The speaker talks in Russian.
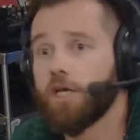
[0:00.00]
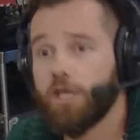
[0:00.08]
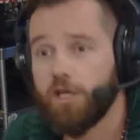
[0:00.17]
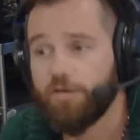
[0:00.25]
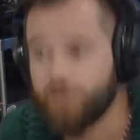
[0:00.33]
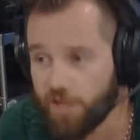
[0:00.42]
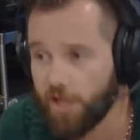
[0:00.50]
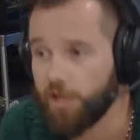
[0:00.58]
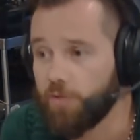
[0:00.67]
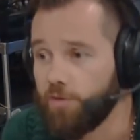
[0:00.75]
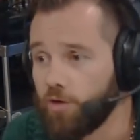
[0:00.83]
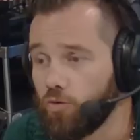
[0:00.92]
и все они
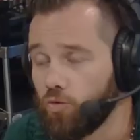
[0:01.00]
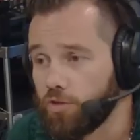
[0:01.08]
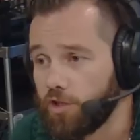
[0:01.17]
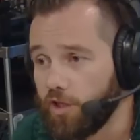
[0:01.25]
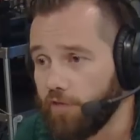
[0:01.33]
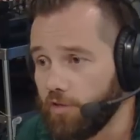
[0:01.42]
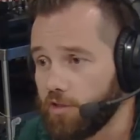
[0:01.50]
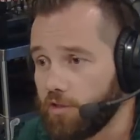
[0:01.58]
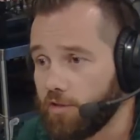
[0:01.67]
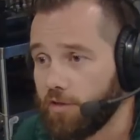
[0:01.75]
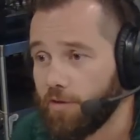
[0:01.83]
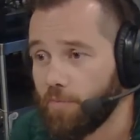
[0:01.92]
бегают быстрее вас.
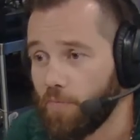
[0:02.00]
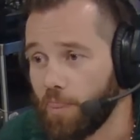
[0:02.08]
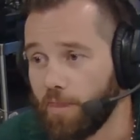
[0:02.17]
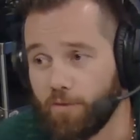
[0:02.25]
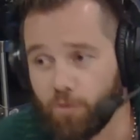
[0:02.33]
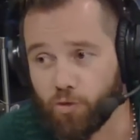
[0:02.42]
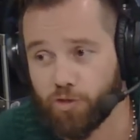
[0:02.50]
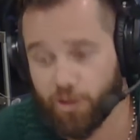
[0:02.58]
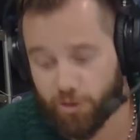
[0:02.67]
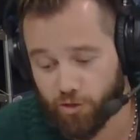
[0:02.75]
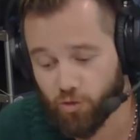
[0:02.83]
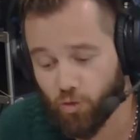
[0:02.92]
Вот.
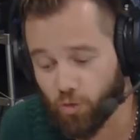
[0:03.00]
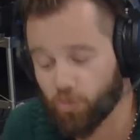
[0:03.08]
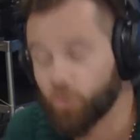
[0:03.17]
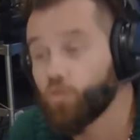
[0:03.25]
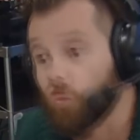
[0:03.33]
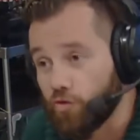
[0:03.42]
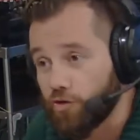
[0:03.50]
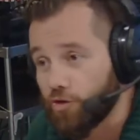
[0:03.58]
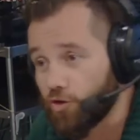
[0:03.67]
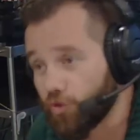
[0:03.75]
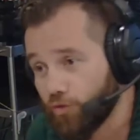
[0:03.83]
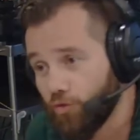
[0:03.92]
Средняя скорость любого из
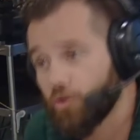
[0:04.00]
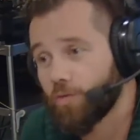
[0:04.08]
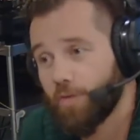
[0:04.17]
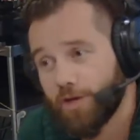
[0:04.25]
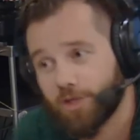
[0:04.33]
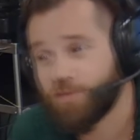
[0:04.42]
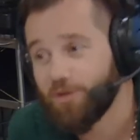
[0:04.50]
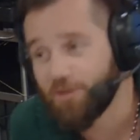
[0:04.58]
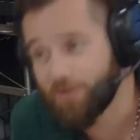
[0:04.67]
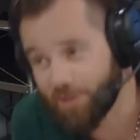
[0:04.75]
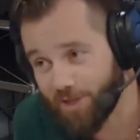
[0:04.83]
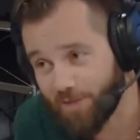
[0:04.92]
этих животных порядка
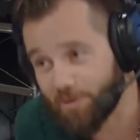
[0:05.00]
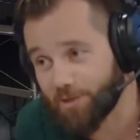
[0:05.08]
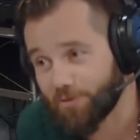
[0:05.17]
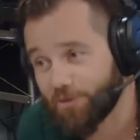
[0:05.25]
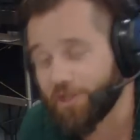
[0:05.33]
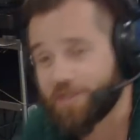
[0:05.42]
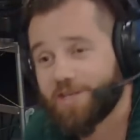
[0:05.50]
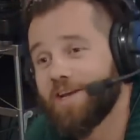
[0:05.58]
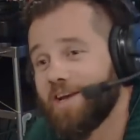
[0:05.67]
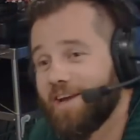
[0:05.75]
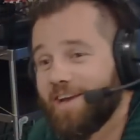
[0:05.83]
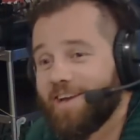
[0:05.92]
50 км в час.
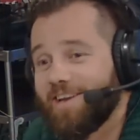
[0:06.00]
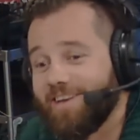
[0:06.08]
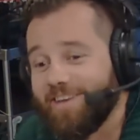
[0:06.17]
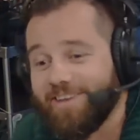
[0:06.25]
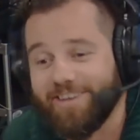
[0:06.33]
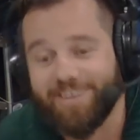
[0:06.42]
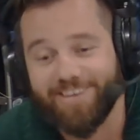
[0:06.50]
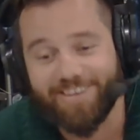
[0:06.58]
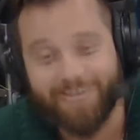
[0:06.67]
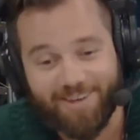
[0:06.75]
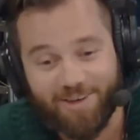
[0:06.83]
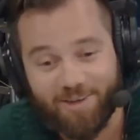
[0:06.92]
И,
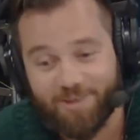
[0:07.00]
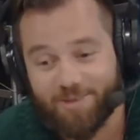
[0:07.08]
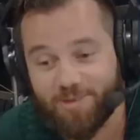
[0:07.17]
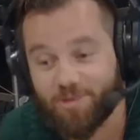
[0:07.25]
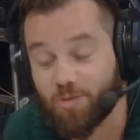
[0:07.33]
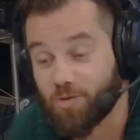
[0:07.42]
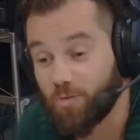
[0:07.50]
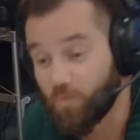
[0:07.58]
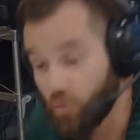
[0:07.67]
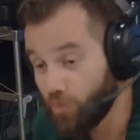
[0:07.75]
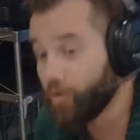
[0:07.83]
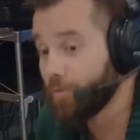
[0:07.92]
э, собственно,
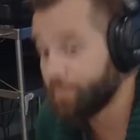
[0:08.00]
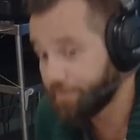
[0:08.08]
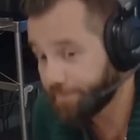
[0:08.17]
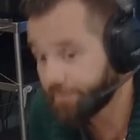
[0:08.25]
буйвол,